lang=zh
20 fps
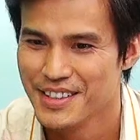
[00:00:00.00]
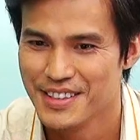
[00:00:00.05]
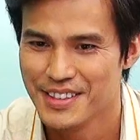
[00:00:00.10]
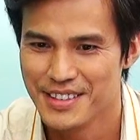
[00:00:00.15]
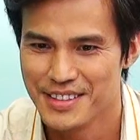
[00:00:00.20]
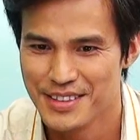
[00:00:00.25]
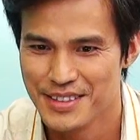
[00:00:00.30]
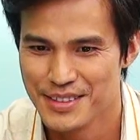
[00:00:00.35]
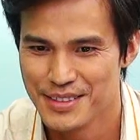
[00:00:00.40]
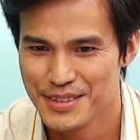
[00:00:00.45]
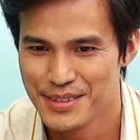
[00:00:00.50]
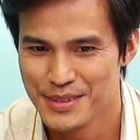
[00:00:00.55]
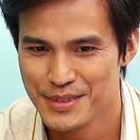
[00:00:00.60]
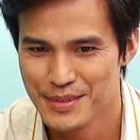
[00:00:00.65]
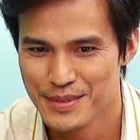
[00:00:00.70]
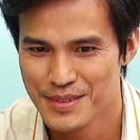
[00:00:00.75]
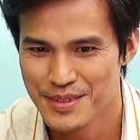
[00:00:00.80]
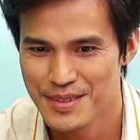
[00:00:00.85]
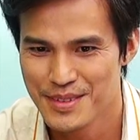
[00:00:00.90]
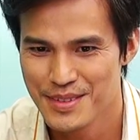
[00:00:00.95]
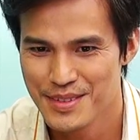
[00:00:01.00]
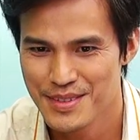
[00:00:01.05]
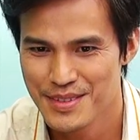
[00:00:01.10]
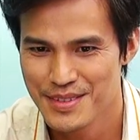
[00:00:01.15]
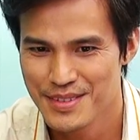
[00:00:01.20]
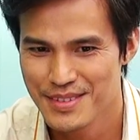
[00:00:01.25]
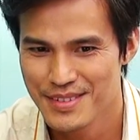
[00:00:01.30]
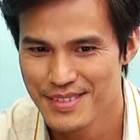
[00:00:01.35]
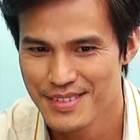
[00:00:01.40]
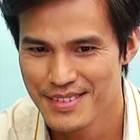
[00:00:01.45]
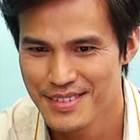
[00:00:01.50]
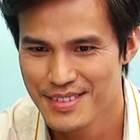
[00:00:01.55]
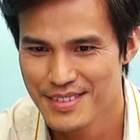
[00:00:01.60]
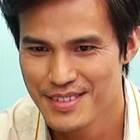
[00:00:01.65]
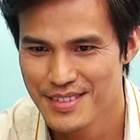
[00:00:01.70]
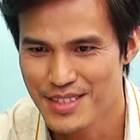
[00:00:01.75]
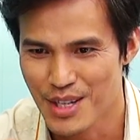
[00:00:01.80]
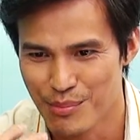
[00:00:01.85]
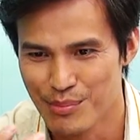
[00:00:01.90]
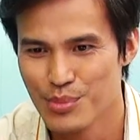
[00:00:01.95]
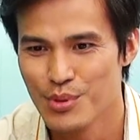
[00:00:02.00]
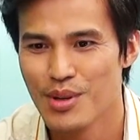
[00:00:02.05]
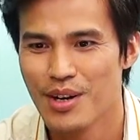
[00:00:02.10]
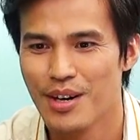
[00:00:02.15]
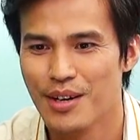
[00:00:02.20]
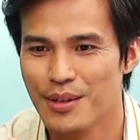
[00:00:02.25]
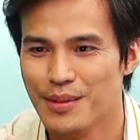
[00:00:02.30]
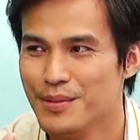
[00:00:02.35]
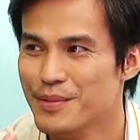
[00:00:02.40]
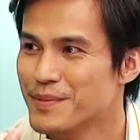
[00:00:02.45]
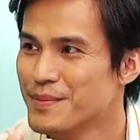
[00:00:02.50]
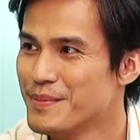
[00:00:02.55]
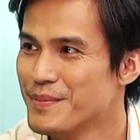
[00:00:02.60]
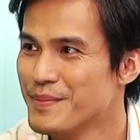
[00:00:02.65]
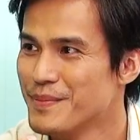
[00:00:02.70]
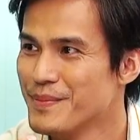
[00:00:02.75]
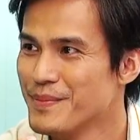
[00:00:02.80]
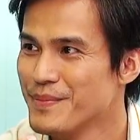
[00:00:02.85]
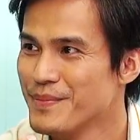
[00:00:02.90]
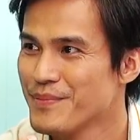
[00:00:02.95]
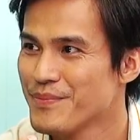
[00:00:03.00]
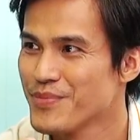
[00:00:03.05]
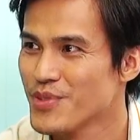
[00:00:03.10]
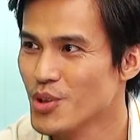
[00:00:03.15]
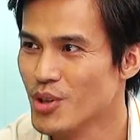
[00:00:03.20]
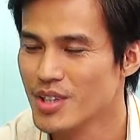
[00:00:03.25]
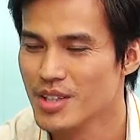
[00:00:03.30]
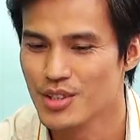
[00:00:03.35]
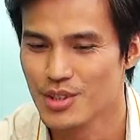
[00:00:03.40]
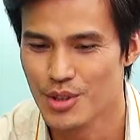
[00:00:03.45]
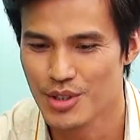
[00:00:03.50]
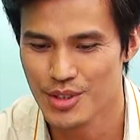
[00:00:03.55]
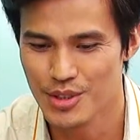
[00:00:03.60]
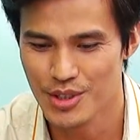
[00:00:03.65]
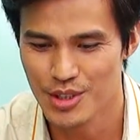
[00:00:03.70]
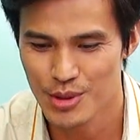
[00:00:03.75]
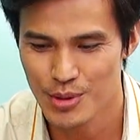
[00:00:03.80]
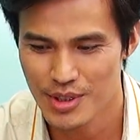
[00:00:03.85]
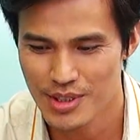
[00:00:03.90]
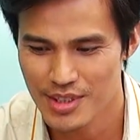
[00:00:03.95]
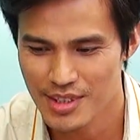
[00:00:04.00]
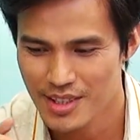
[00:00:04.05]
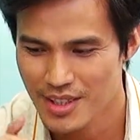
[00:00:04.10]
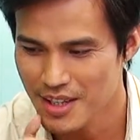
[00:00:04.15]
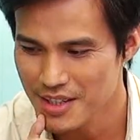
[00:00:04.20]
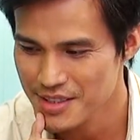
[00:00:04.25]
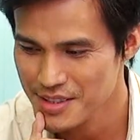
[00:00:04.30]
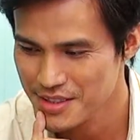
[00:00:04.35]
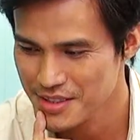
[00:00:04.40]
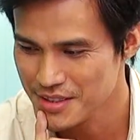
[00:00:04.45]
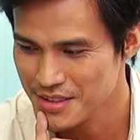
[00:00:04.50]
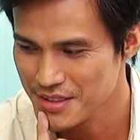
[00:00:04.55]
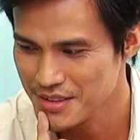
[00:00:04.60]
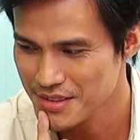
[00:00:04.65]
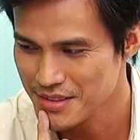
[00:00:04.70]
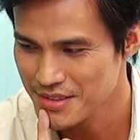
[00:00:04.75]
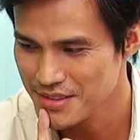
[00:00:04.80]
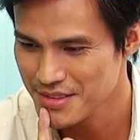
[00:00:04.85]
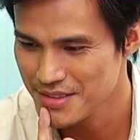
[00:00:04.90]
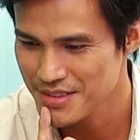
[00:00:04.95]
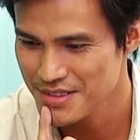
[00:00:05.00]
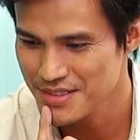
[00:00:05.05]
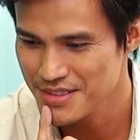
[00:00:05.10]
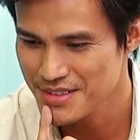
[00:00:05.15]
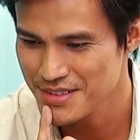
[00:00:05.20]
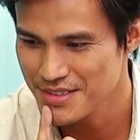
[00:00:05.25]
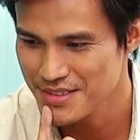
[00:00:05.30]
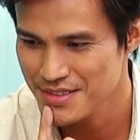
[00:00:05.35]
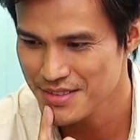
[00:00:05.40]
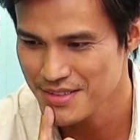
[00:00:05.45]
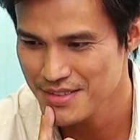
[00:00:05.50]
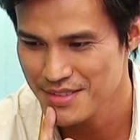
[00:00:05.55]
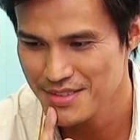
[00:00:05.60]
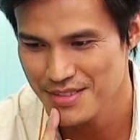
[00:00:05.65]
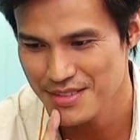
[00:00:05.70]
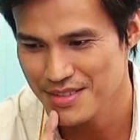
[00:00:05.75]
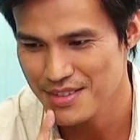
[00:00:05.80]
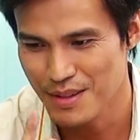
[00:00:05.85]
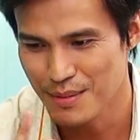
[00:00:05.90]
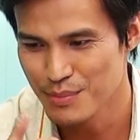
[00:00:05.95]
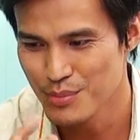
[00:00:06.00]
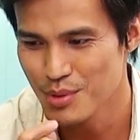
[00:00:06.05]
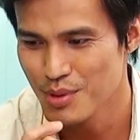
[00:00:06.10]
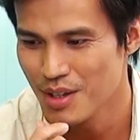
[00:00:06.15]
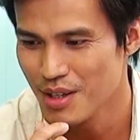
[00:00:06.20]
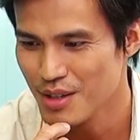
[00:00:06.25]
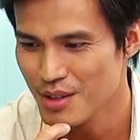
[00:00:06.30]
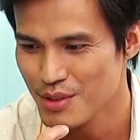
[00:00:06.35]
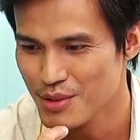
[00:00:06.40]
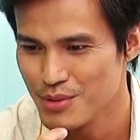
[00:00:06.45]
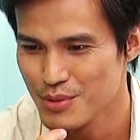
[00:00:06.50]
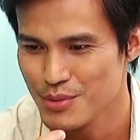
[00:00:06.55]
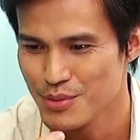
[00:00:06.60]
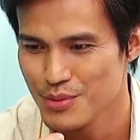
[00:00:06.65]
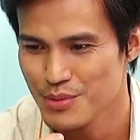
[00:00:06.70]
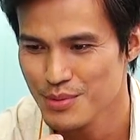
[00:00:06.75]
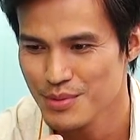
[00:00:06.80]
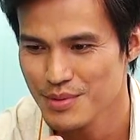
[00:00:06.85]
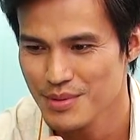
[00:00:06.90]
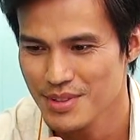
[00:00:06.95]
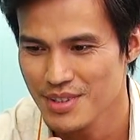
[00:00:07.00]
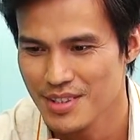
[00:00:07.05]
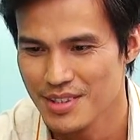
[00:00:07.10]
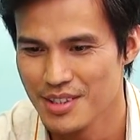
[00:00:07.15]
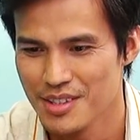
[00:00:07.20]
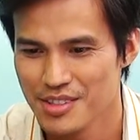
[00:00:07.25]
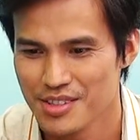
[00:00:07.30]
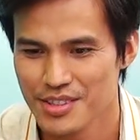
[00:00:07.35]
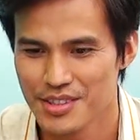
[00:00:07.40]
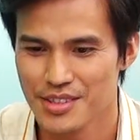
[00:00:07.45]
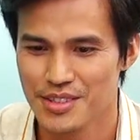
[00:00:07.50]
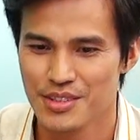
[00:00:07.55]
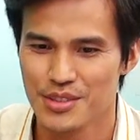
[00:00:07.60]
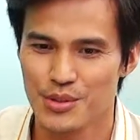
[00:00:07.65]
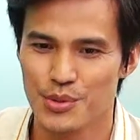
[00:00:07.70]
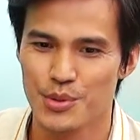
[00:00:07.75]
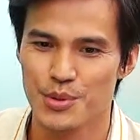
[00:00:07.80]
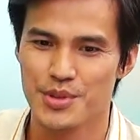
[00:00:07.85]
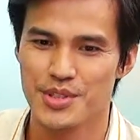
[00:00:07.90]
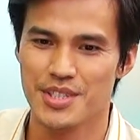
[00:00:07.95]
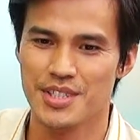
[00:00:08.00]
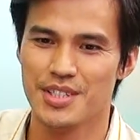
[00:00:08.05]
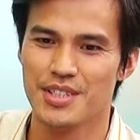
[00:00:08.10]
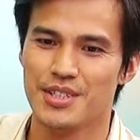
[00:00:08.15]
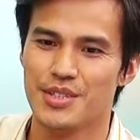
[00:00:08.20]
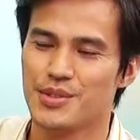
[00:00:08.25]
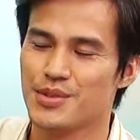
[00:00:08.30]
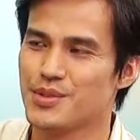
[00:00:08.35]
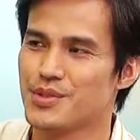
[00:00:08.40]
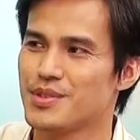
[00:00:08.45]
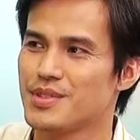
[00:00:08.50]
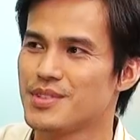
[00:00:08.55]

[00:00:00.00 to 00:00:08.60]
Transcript: 呃，讲不好，有有有一段台词讲不好，可能是呼吸。